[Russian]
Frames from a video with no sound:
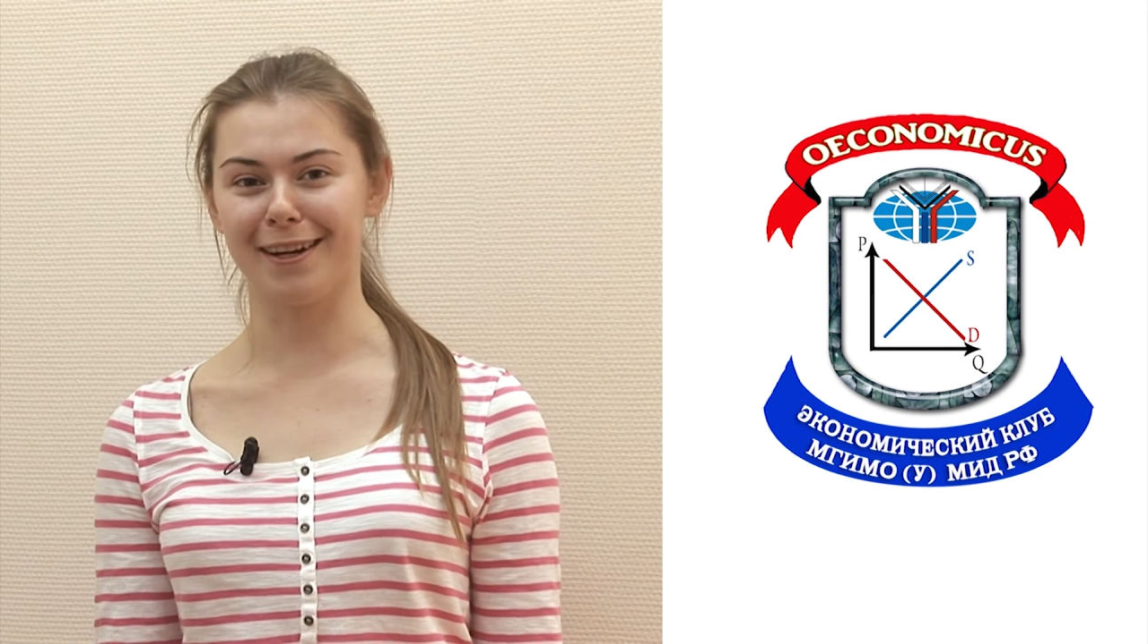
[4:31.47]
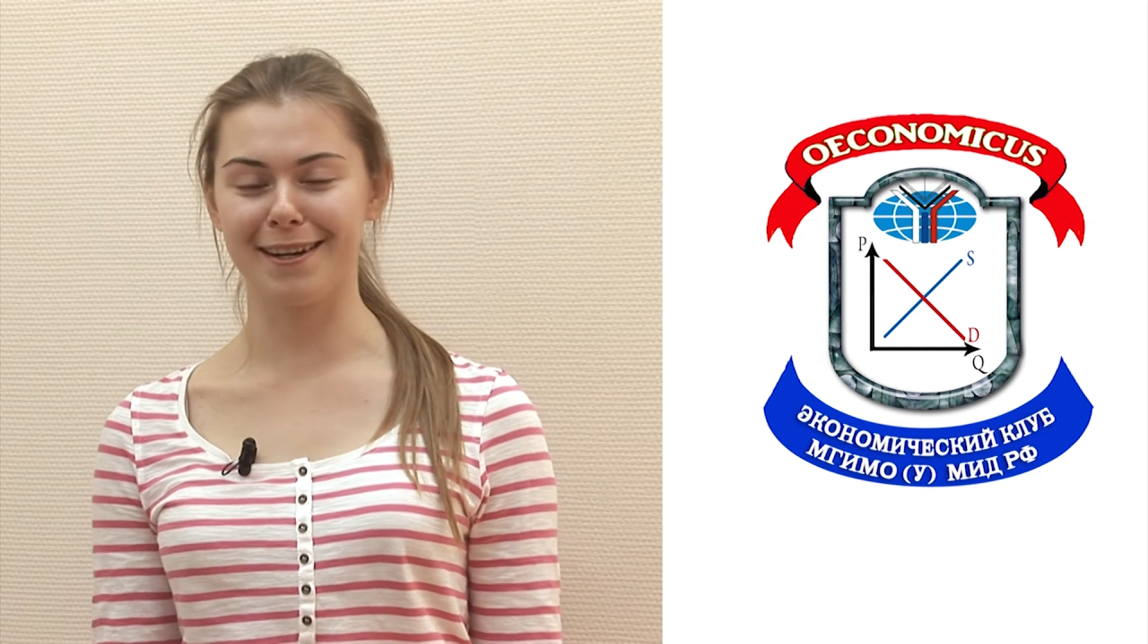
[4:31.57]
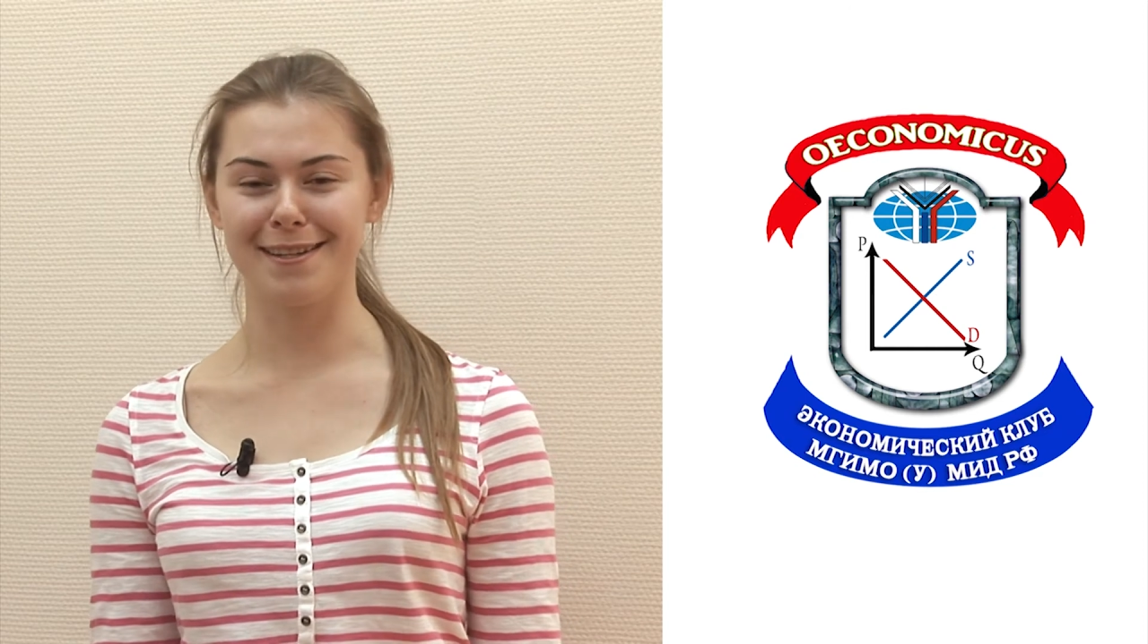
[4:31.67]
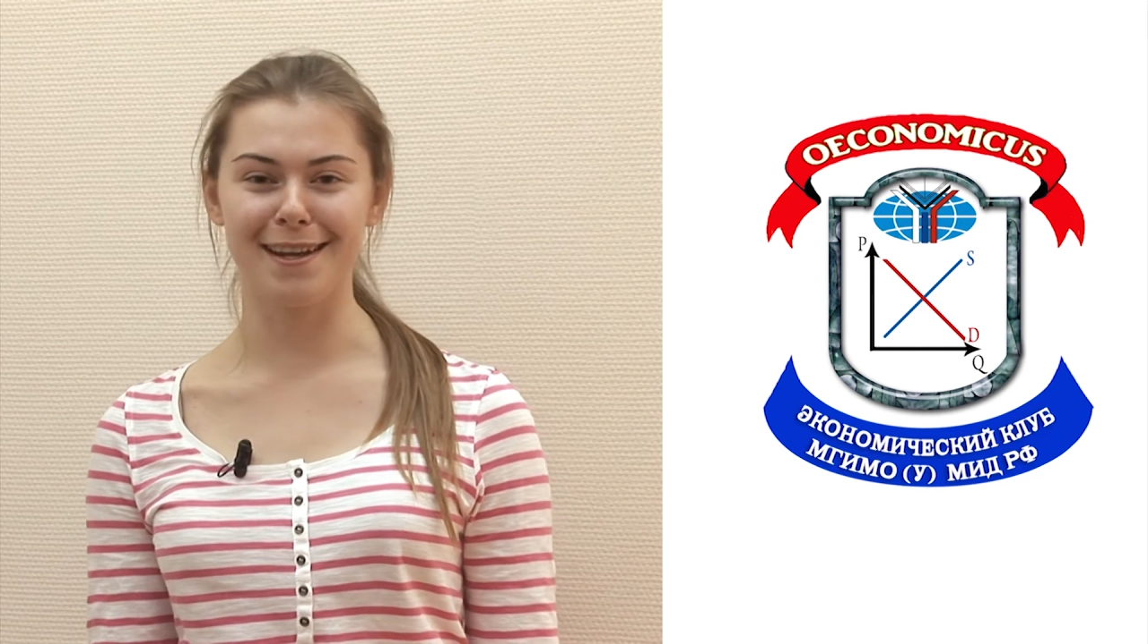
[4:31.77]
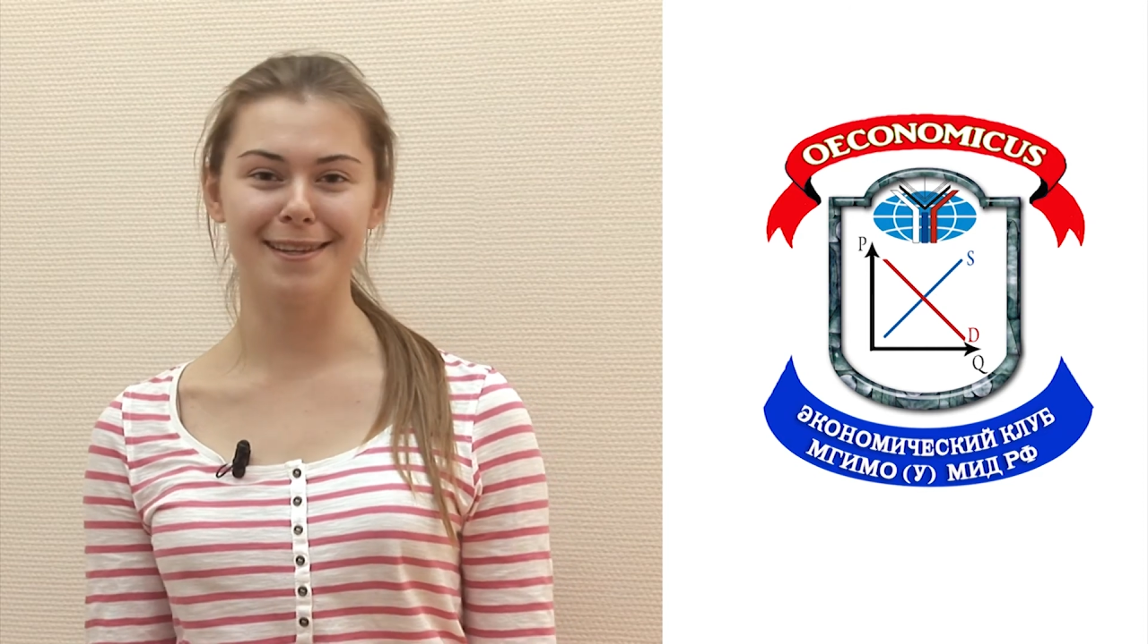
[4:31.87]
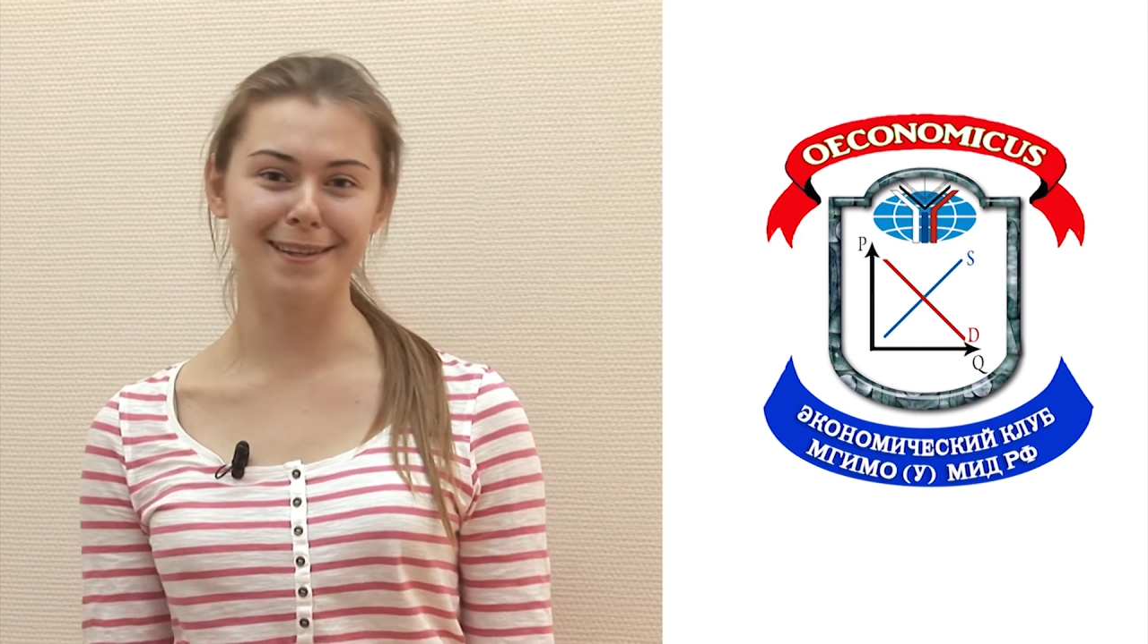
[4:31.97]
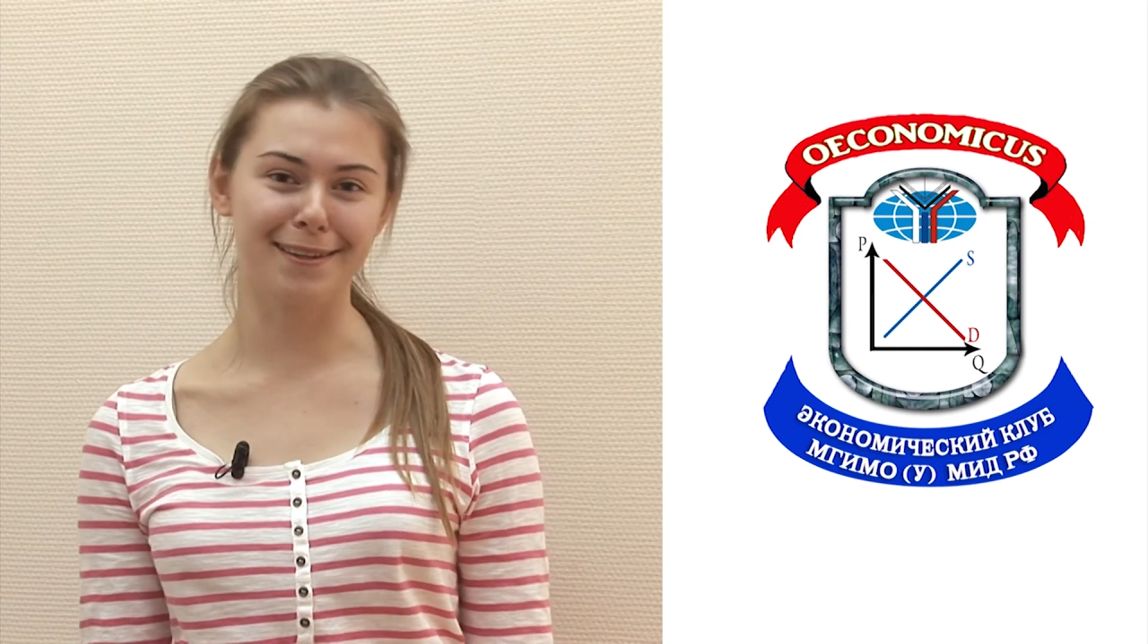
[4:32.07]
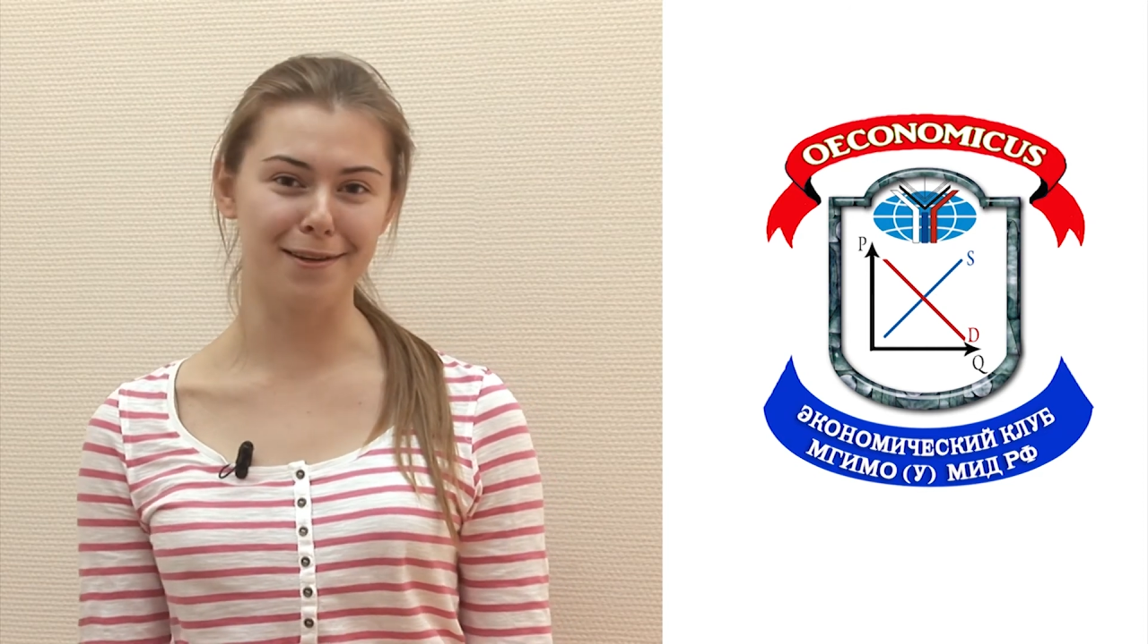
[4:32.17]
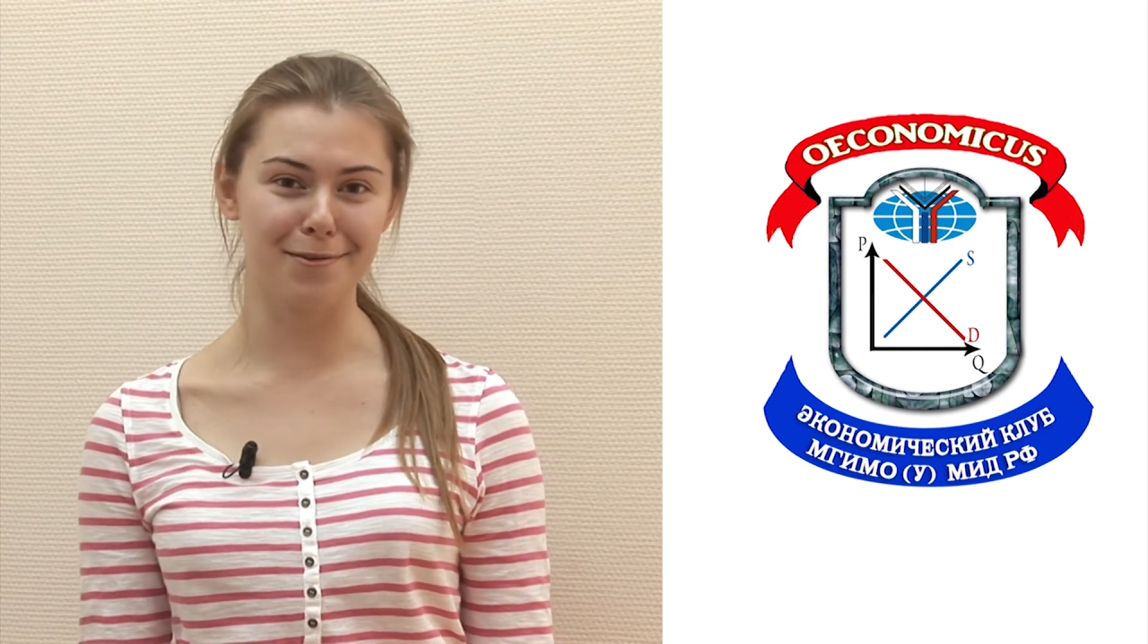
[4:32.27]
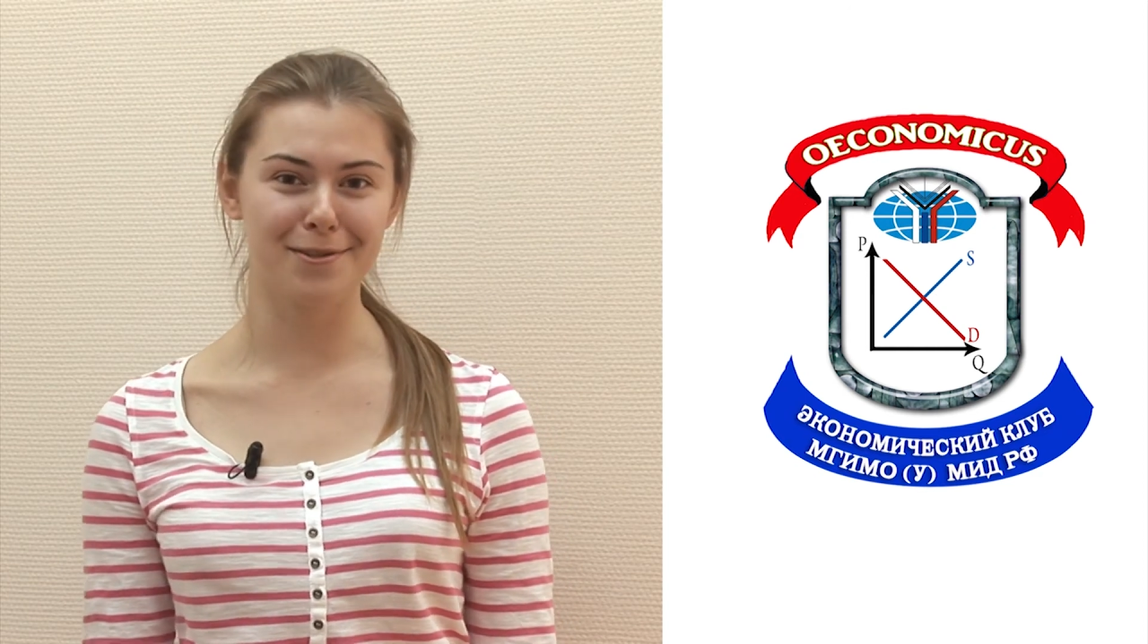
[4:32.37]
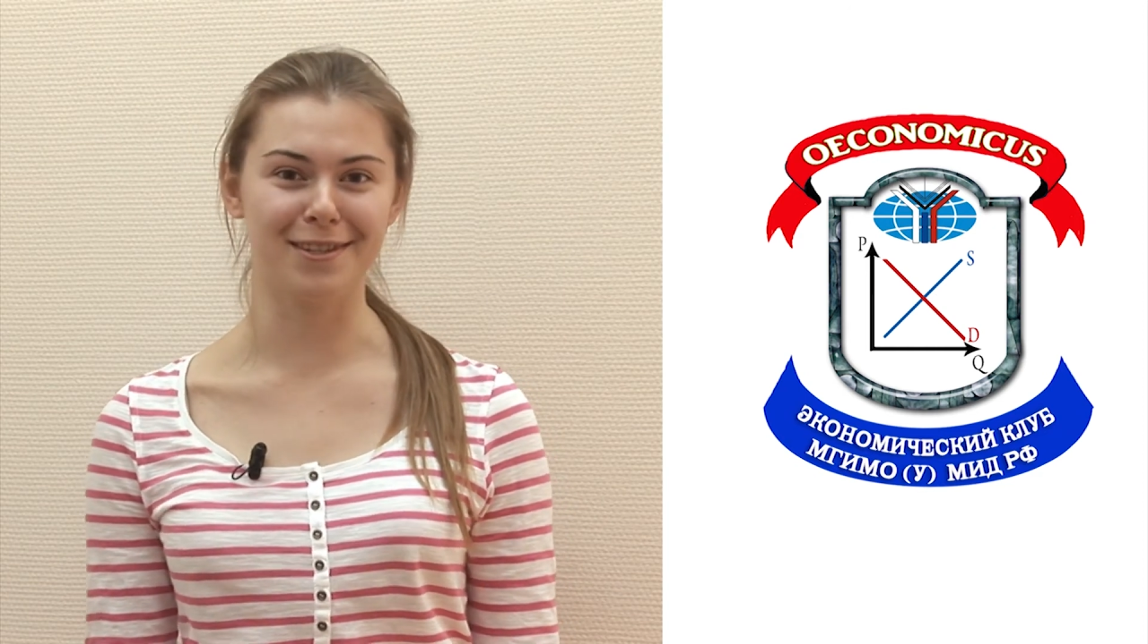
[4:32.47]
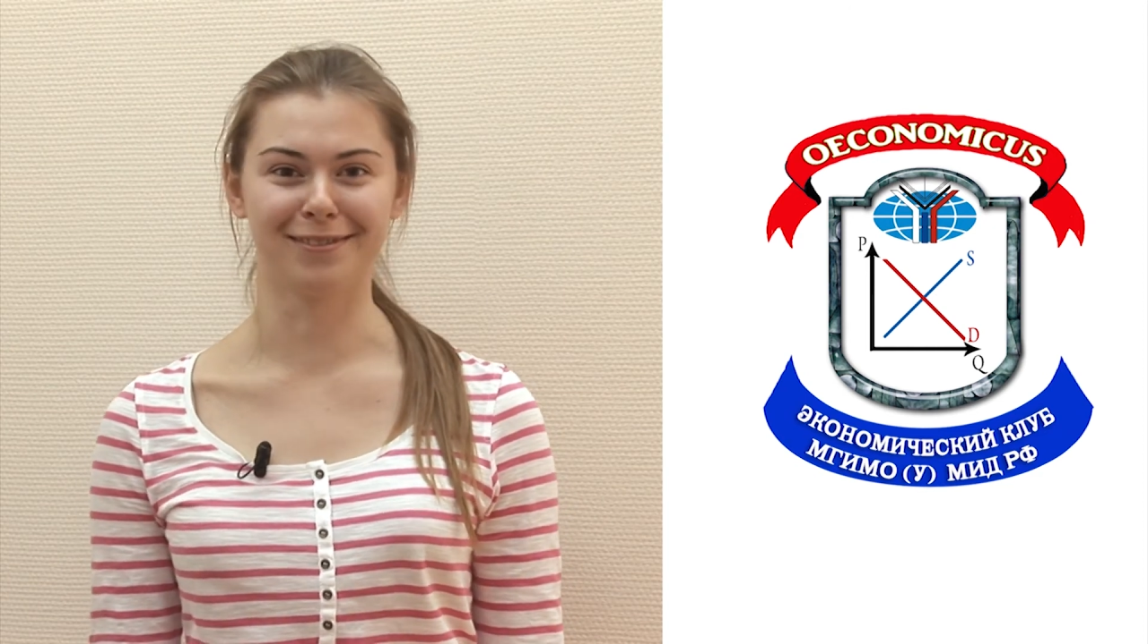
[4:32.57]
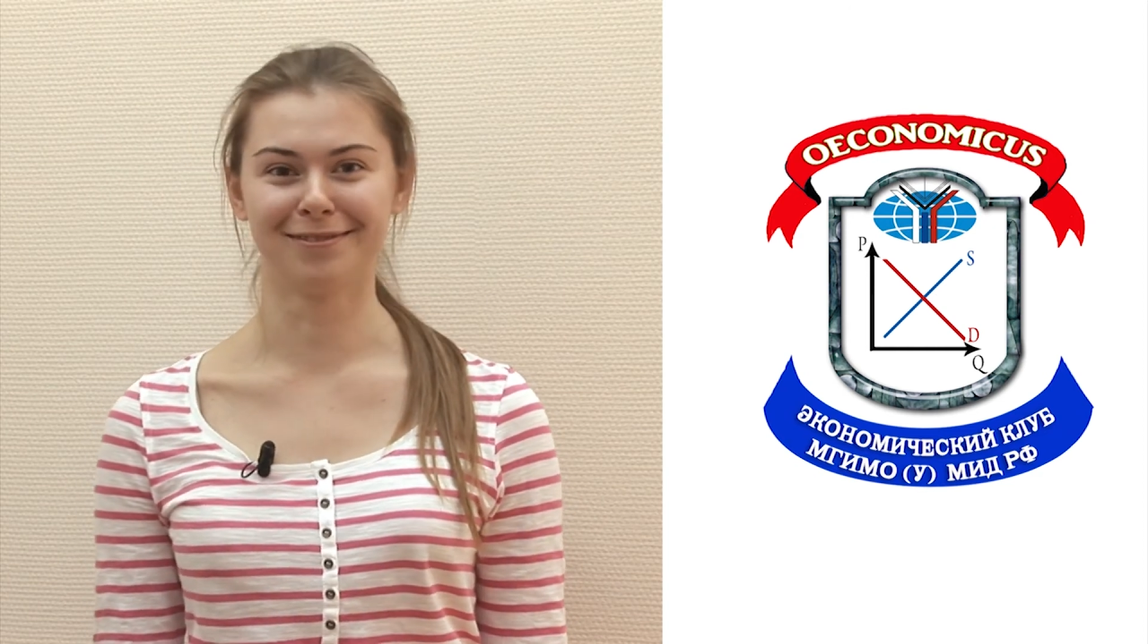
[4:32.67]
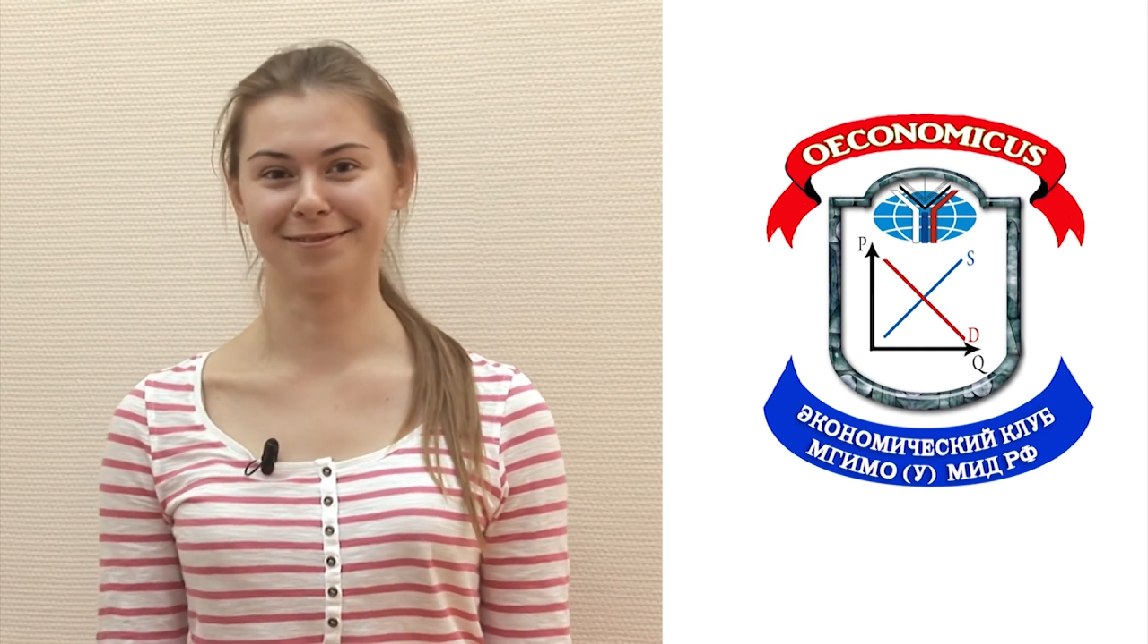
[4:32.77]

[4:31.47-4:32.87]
организации – это люди.